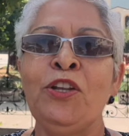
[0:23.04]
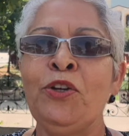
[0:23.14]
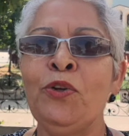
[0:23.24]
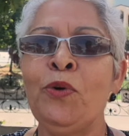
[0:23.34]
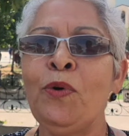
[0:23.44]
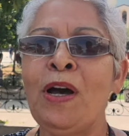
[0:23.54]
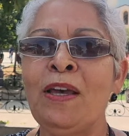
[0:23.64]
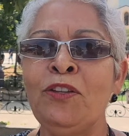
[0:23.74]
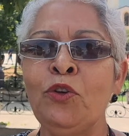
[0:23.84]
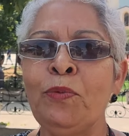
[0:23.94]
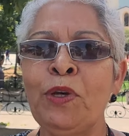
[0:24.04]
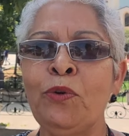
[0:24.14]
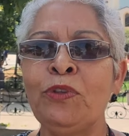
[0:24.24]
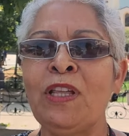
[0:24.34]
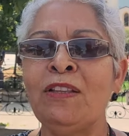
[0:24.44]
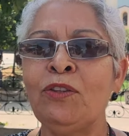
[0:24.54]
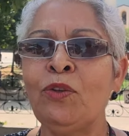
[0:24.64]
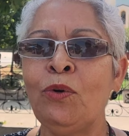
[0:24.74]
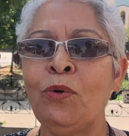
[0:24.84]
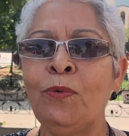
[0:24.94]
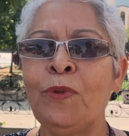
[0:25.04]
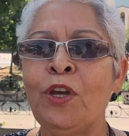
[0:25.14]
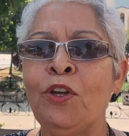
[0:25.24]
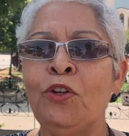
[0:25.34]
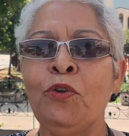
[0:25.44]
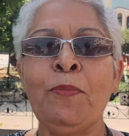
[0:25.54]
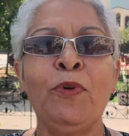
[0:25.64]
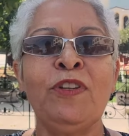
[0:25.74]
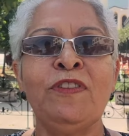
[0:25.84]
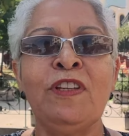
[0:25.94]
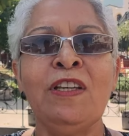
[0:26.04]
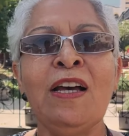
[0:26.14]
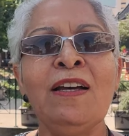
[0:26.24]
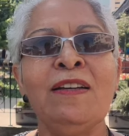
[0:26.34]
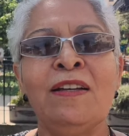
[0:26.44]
No hay, no veo tanto, no hay policía,